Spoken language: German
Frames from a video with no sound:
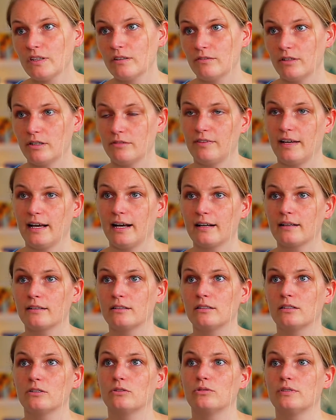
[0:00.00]

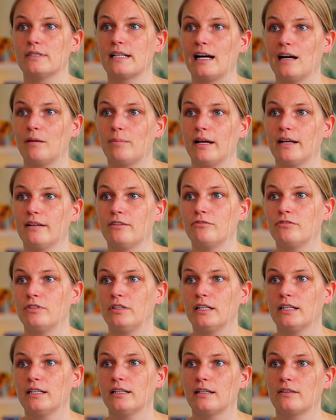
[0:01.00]
Werken und Arbeiten für
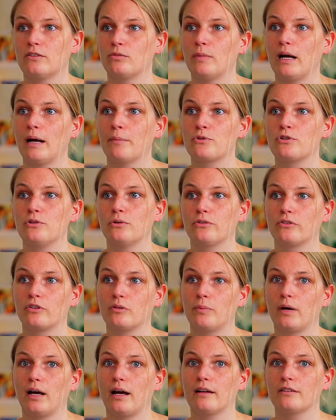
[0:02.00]
die Kinder zum Abschluss
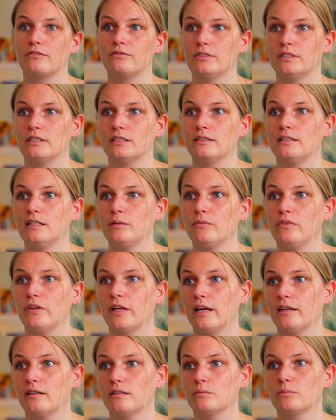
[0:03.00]
gebracht wird, indem sie
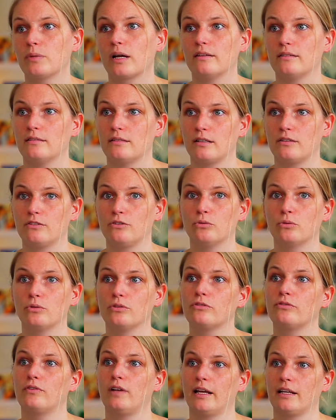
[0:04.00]
eine
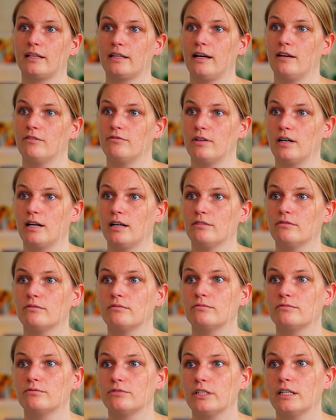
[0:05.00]
Präsentationsfläche erfahren
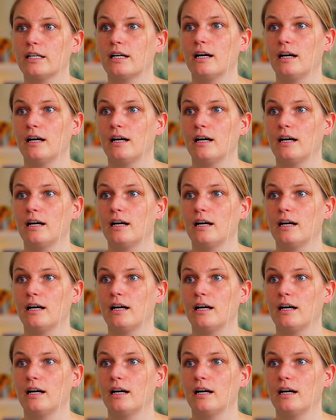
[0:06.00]
für ihre